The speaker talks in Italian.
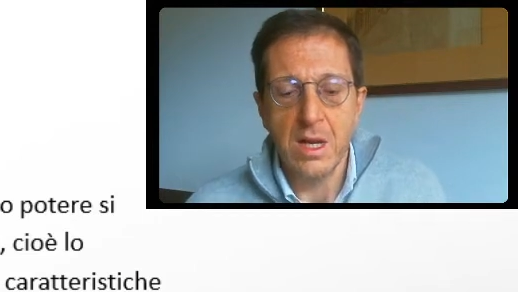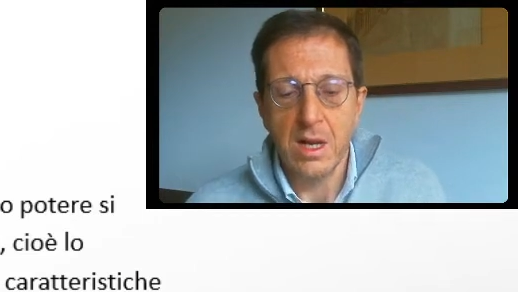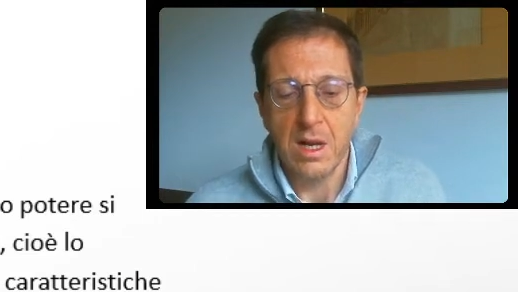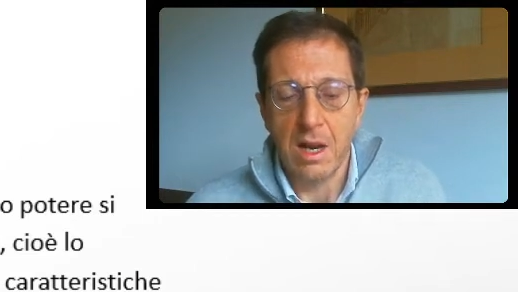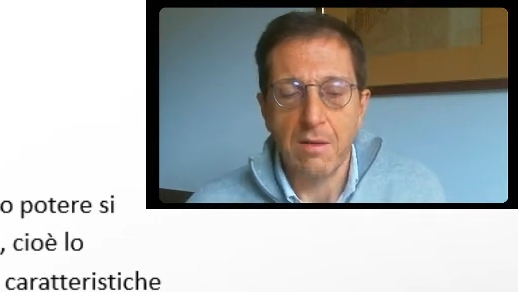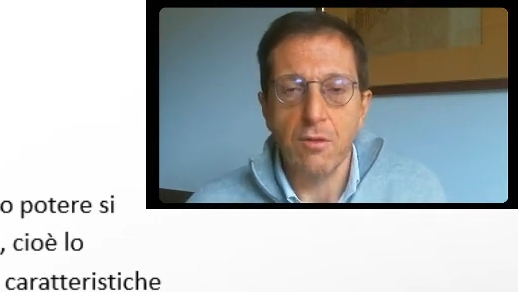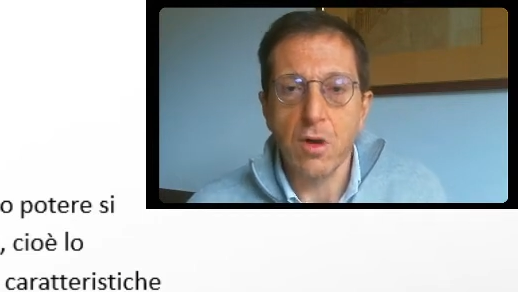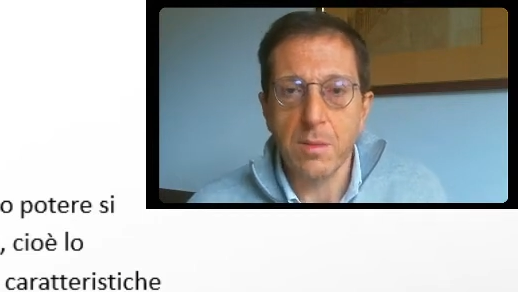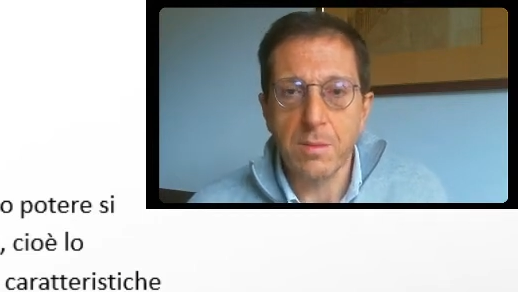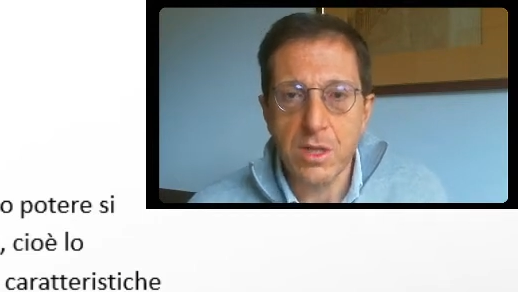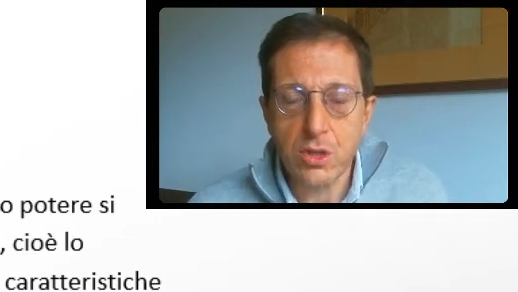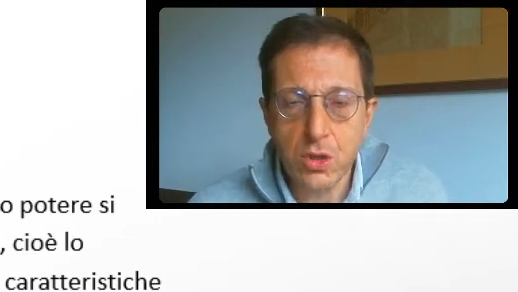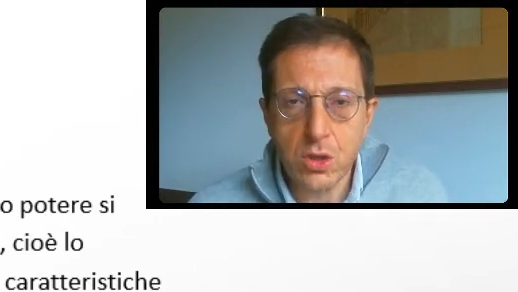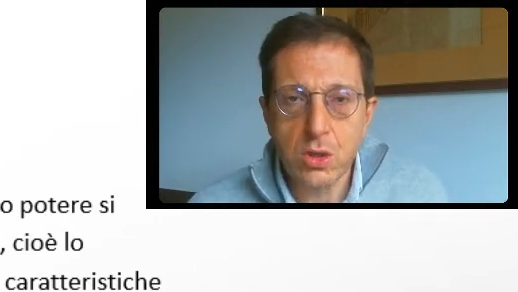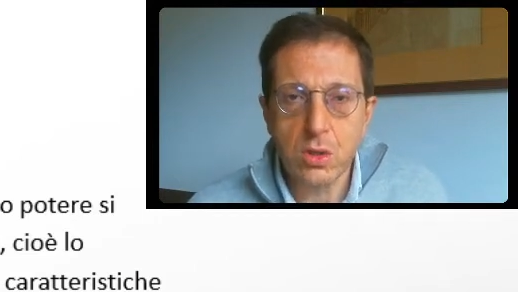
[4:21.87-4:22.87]
la
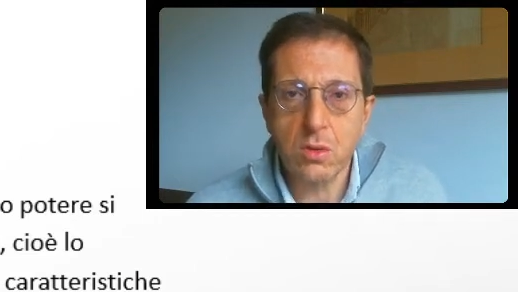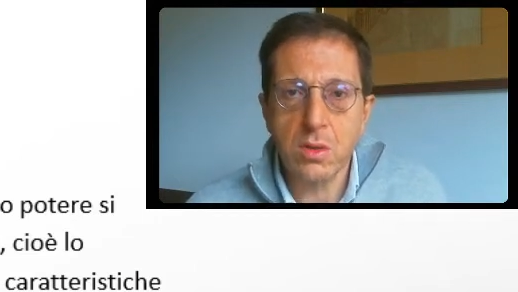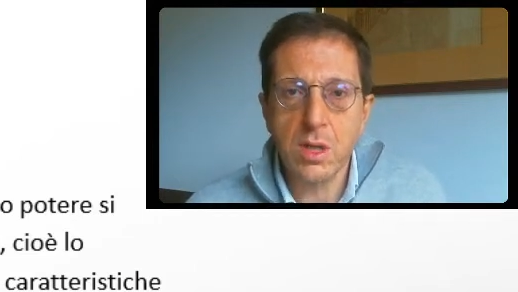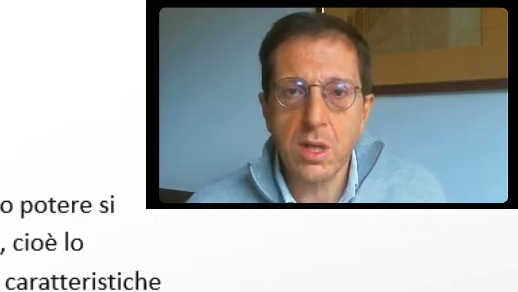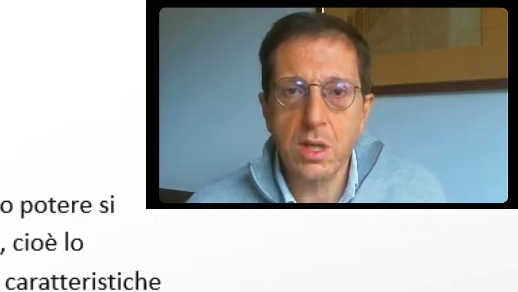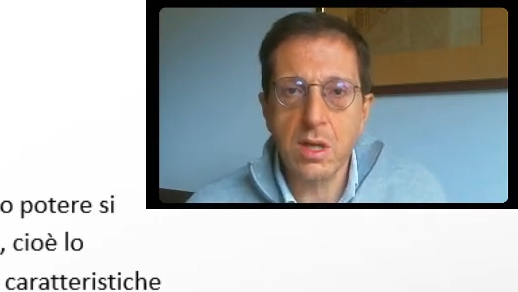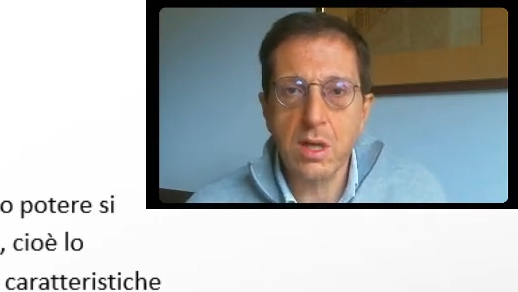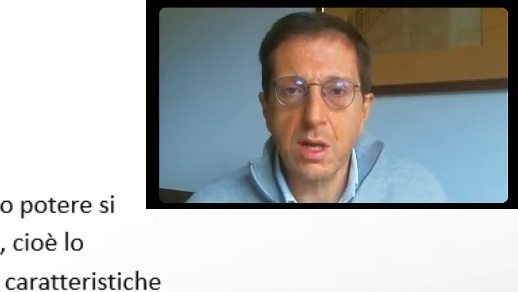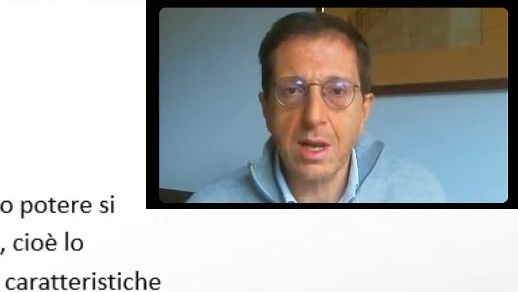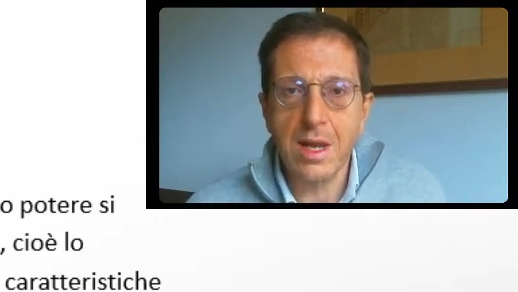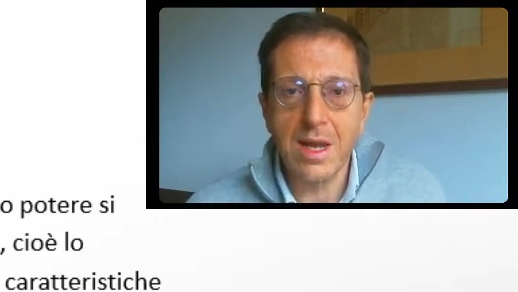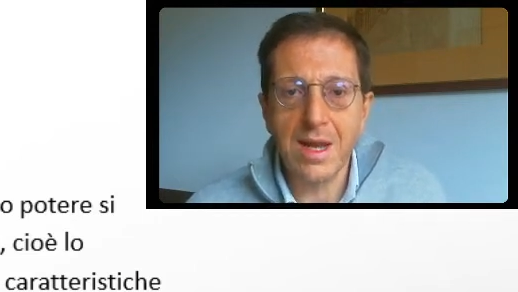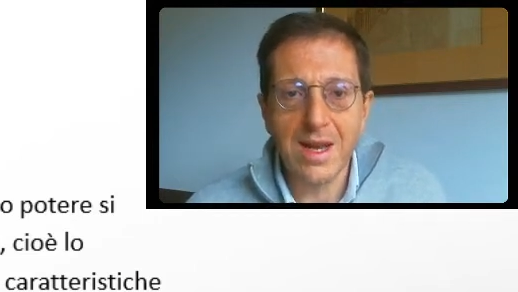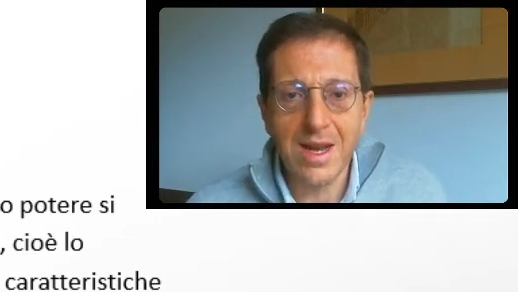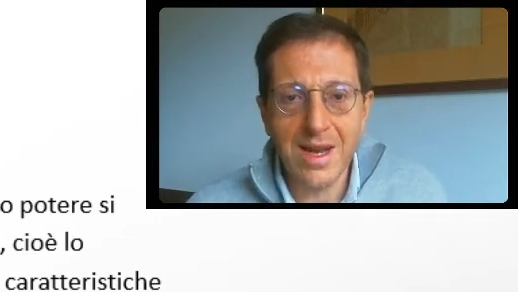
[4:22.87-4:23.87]
formazione,
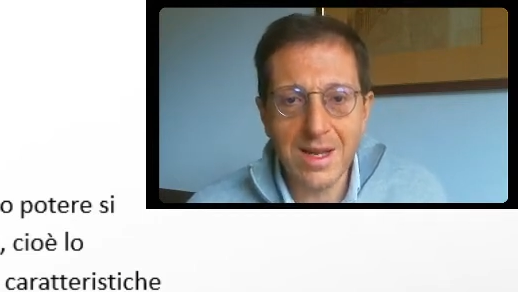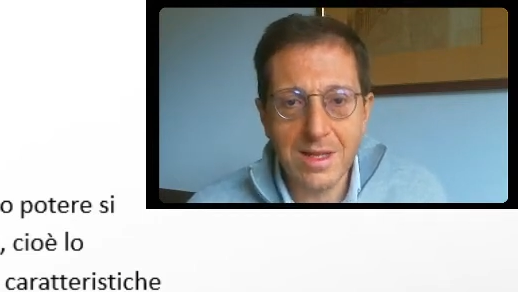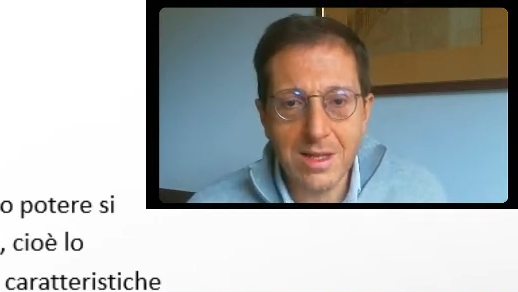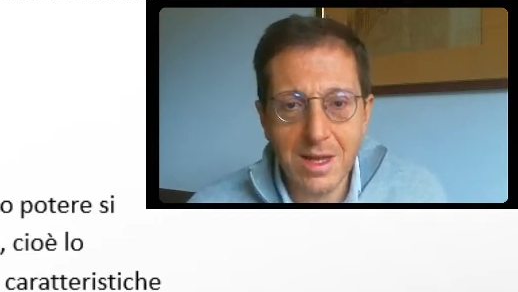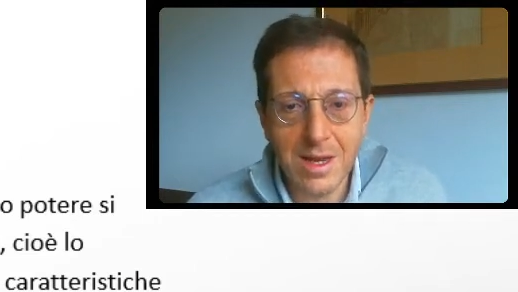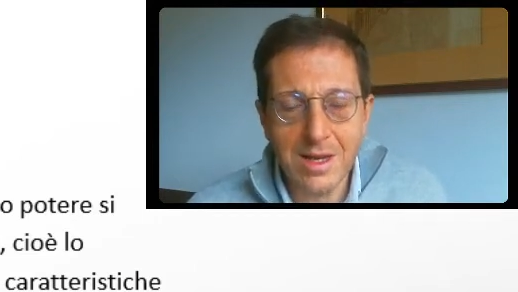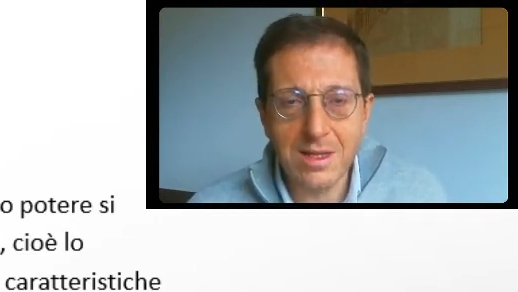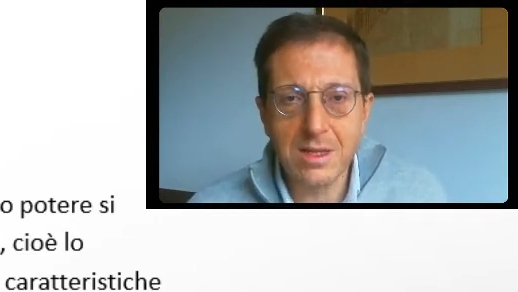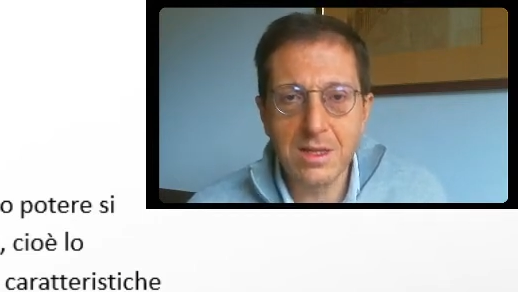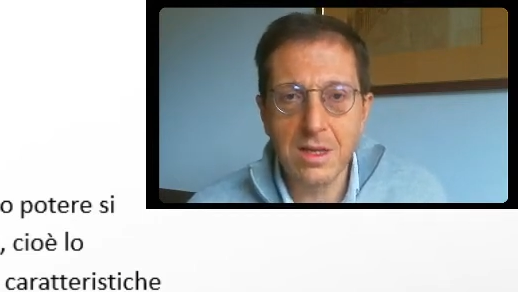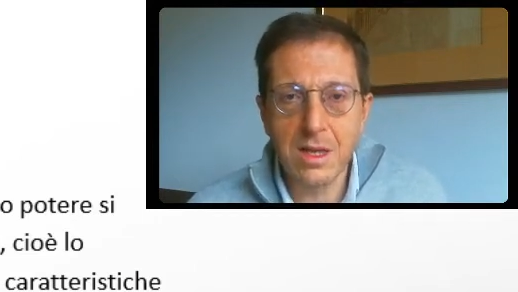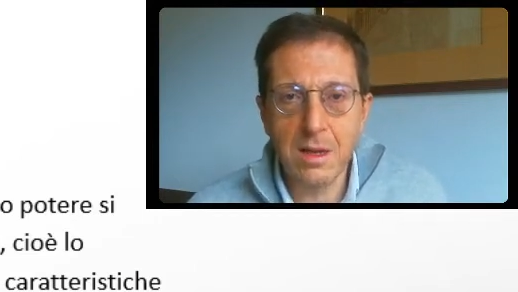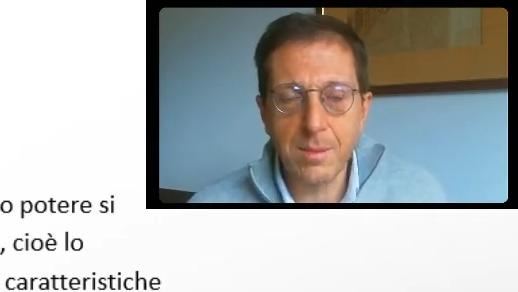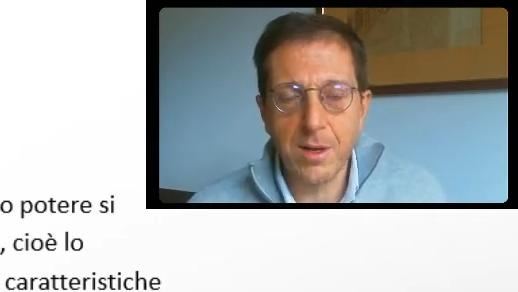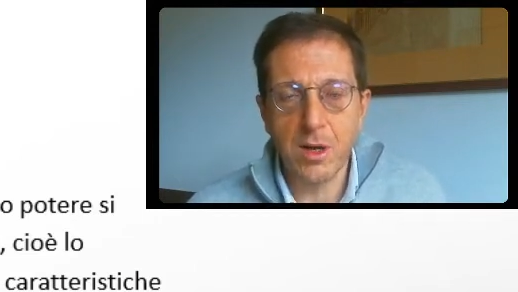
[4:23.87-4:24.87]
le
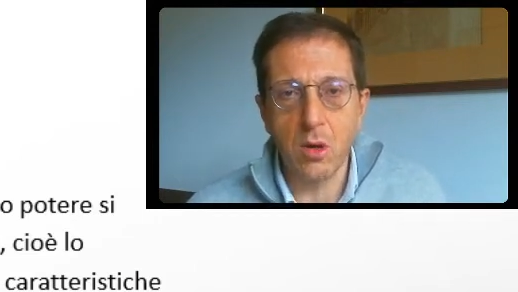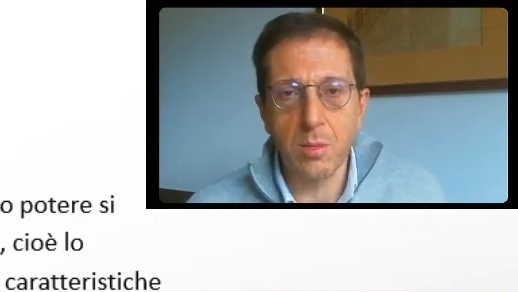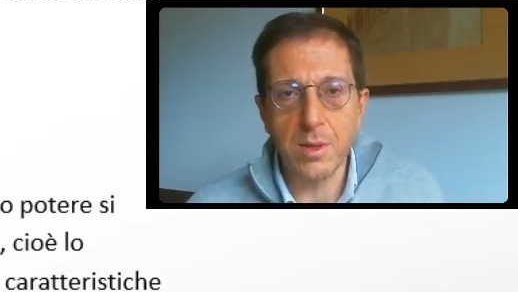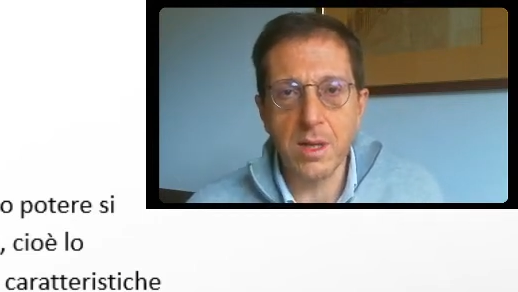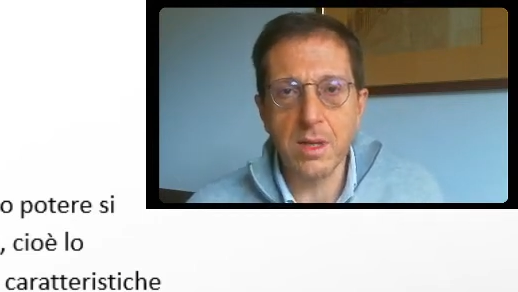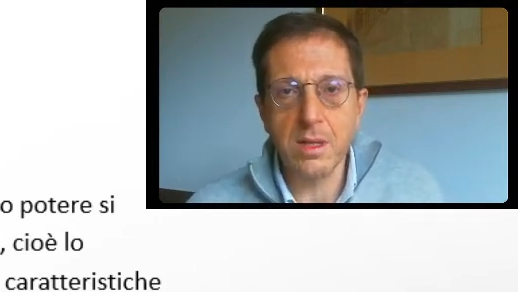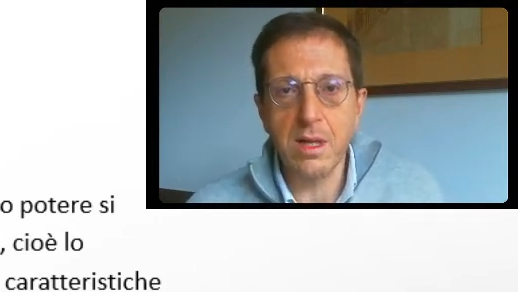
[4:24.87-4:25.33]
caratteristiche proprie